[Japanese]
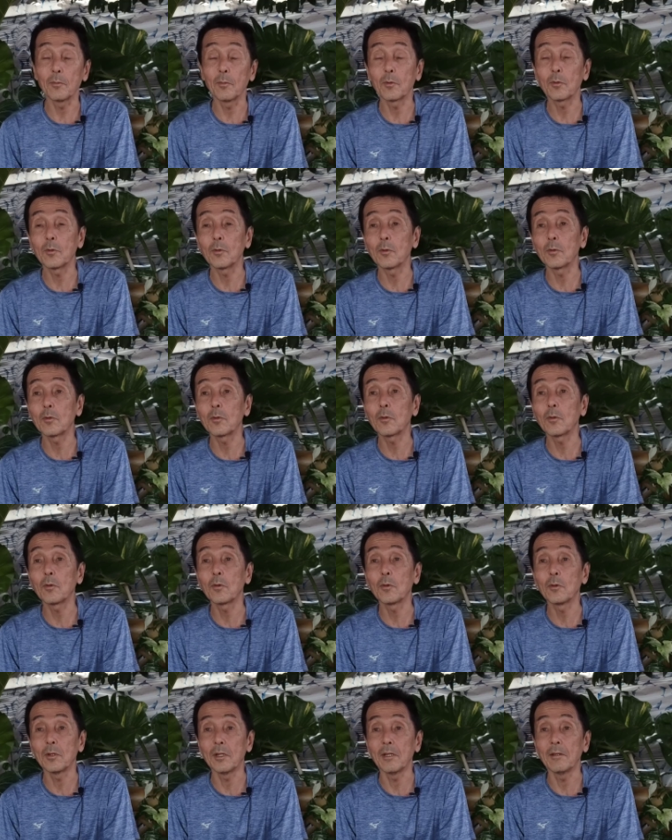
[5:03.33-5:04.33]
して、僕のと
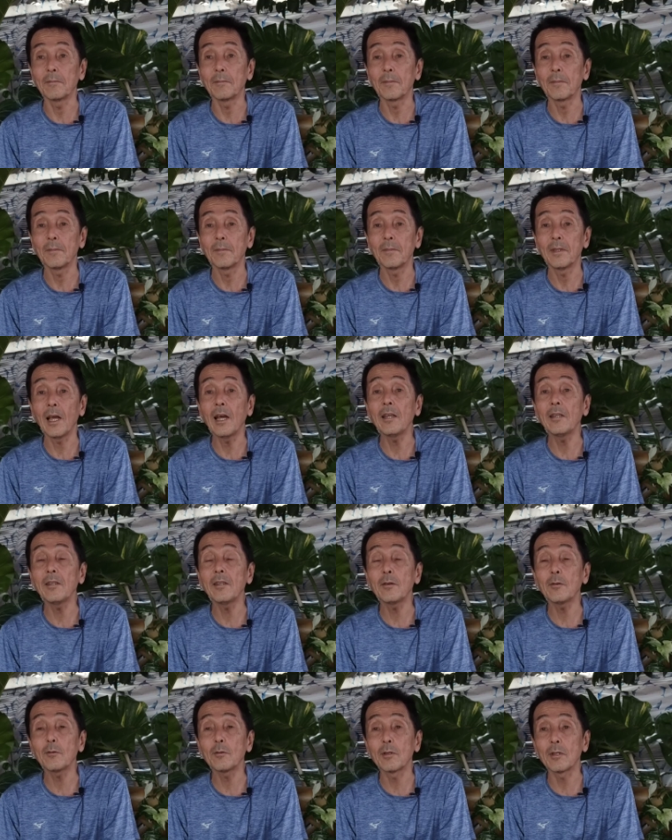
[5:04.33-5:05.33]
ころに。泣い
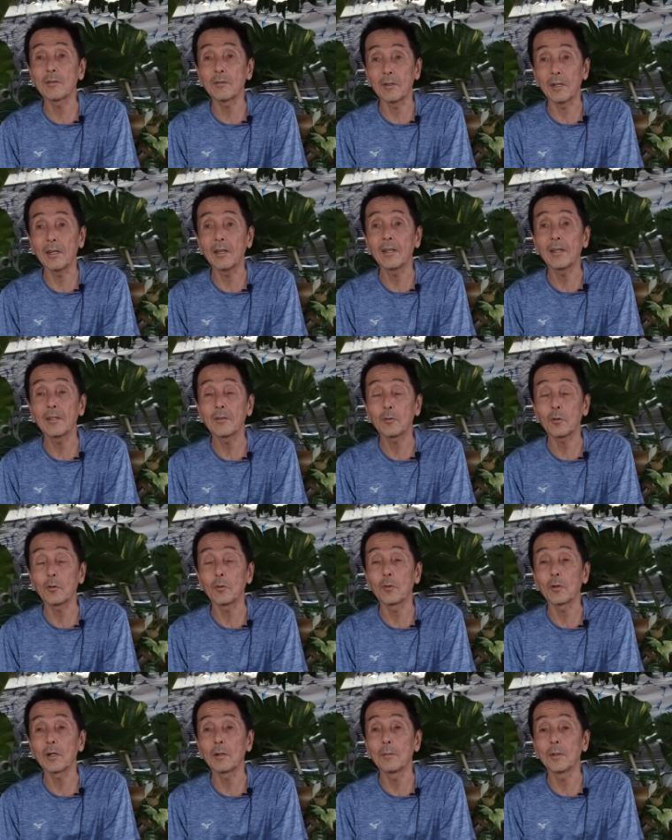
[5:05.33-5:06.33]
てるんですね、そ
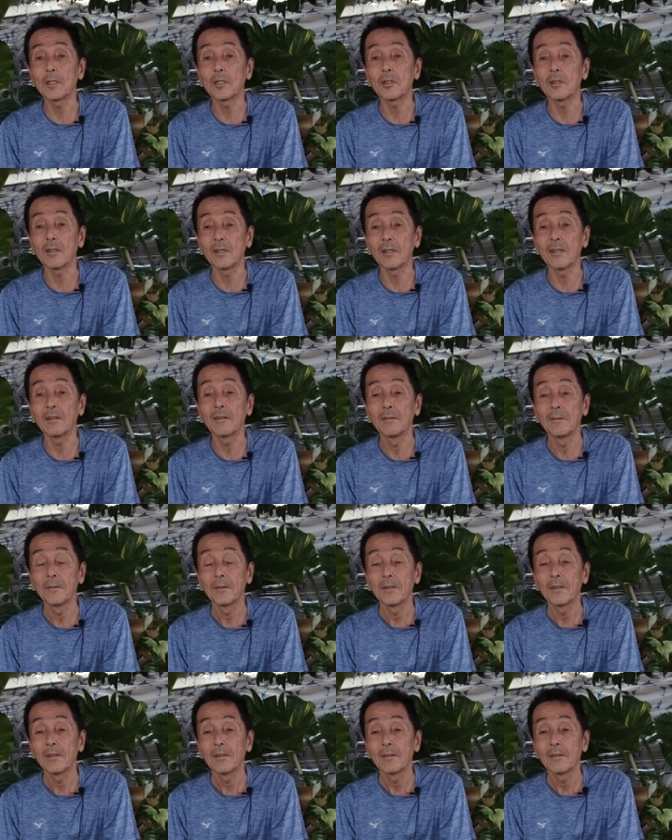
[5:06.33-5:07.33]
のおかまちゃんが。
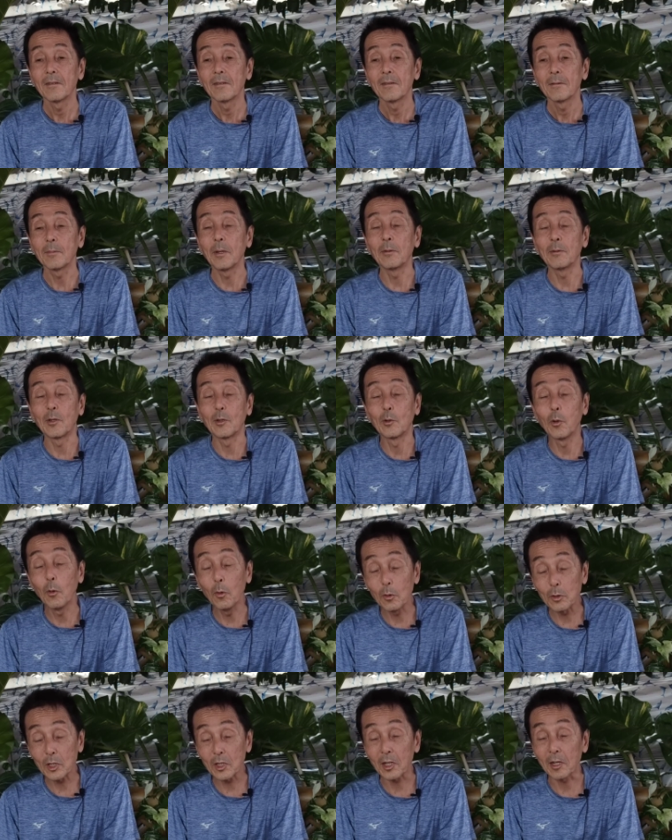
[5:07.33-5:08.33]
で、
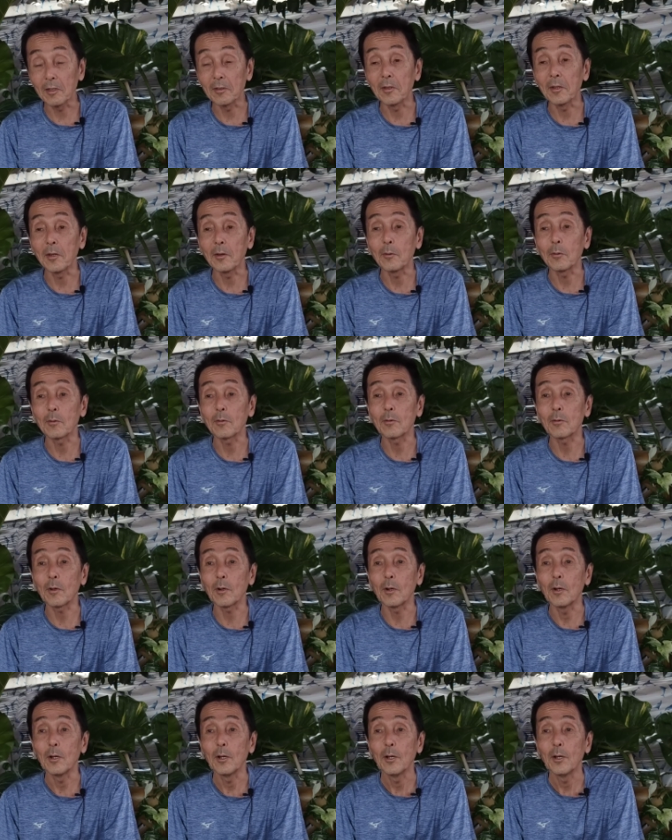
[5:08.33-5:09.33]
どうしたんだよって
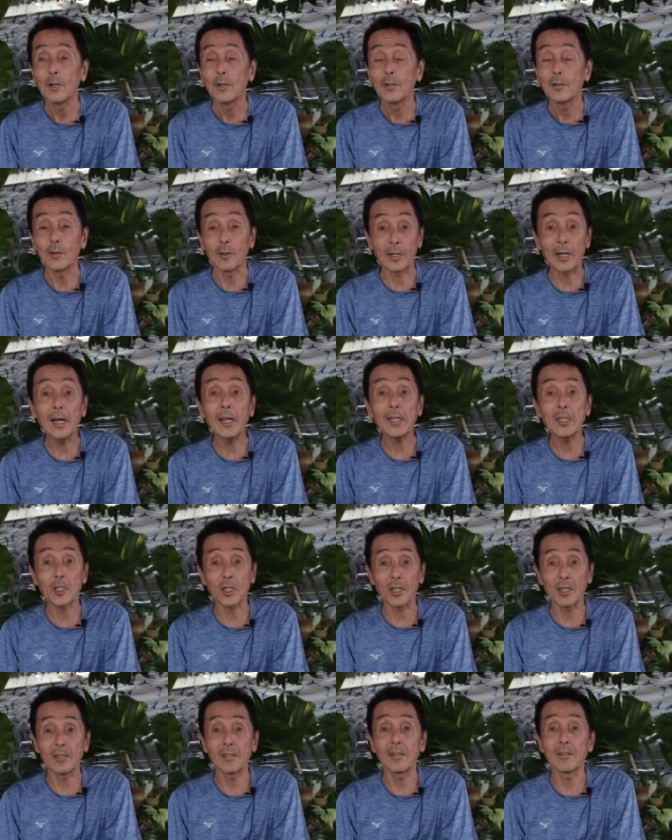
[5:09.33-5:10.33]
言ったら。で、彼
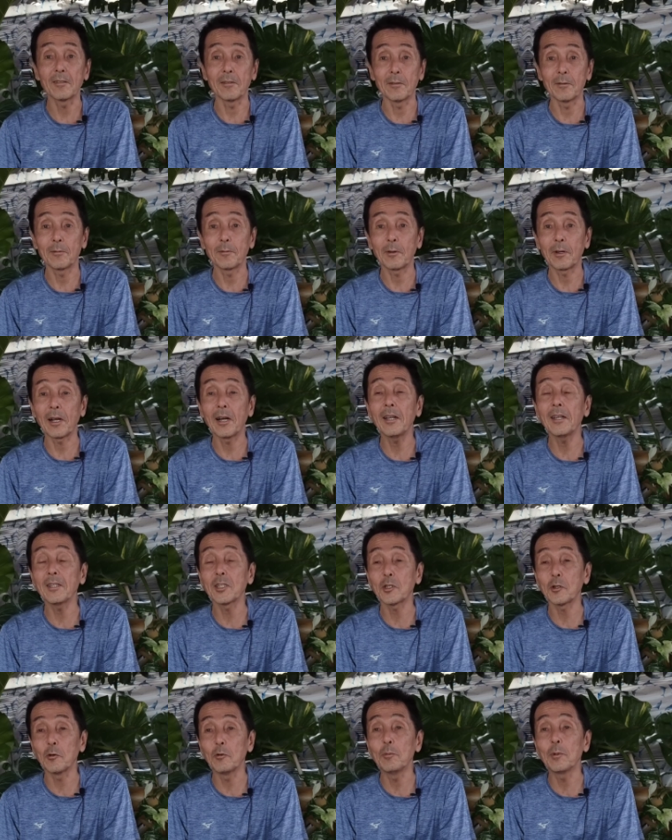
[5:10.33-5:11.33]
氏がいたんですって、
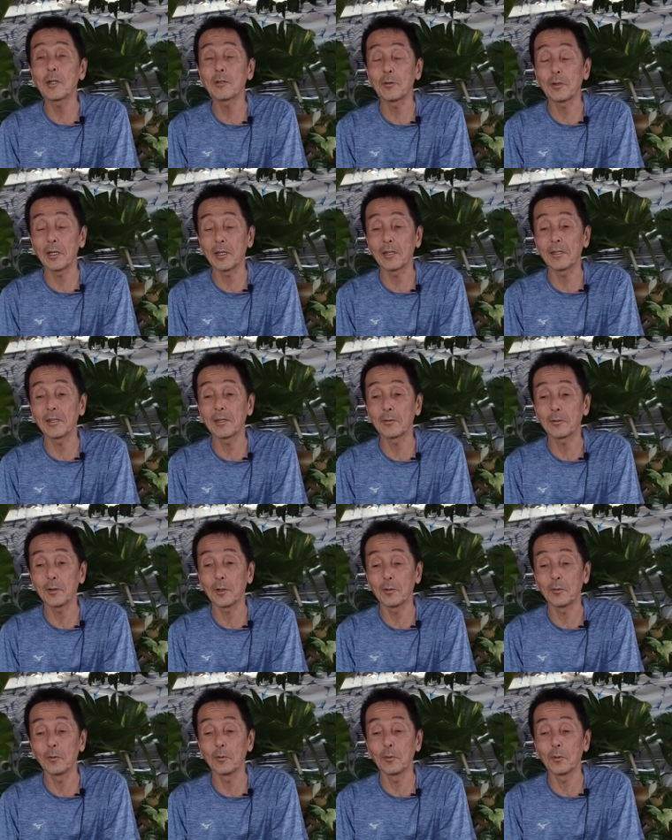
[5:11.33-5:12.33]
彼氏とうまくいかなく
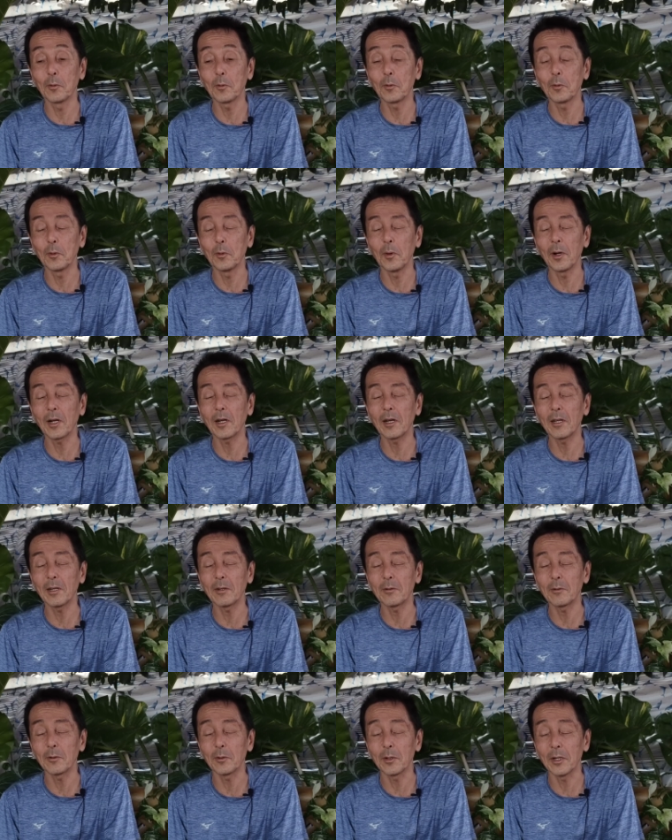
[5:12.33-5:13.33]
てどうのこうの別
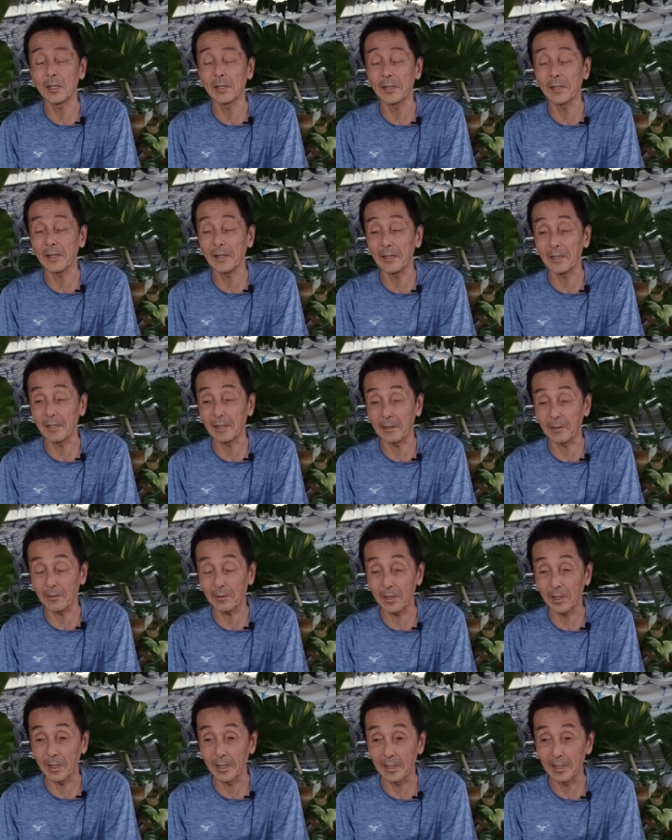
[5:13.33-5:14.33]
れるのなんだかんだっ
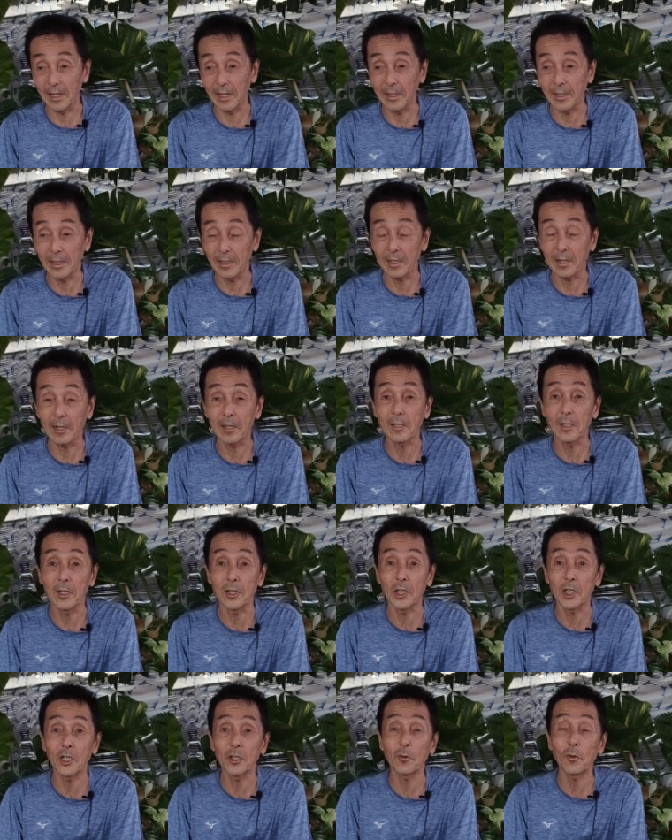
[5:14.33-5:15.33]
てってね、泣いててかな
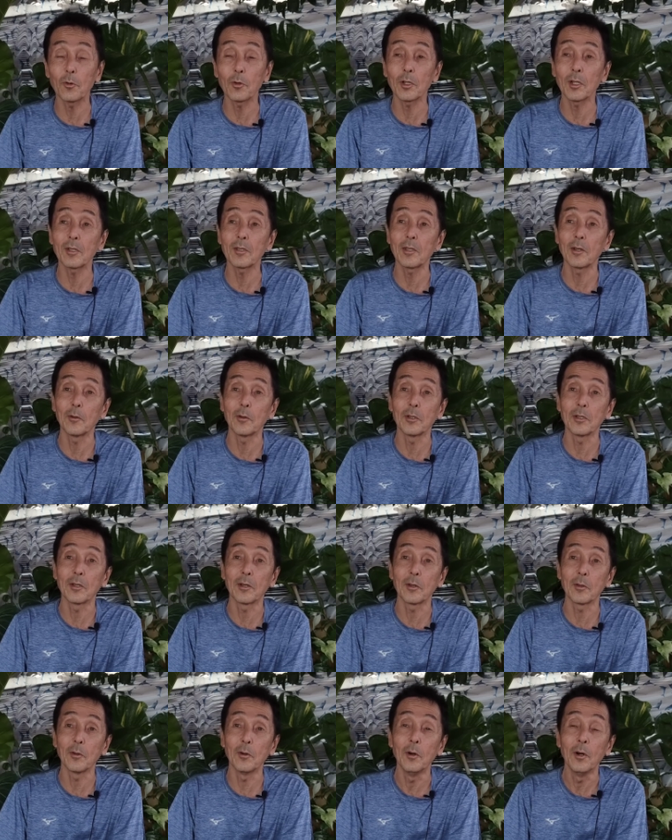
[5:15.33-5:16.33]
り深刻だったようなん
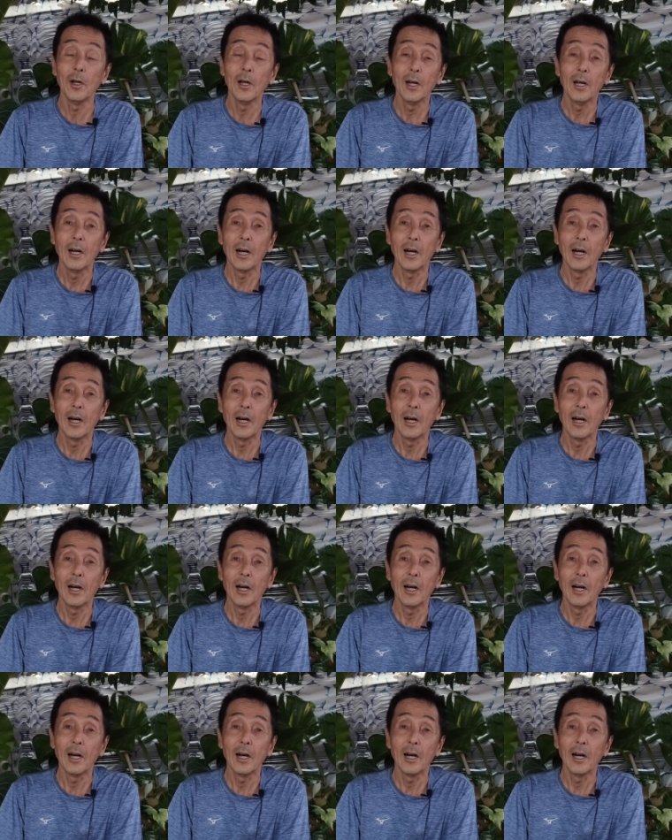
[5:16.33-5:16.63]
だけど、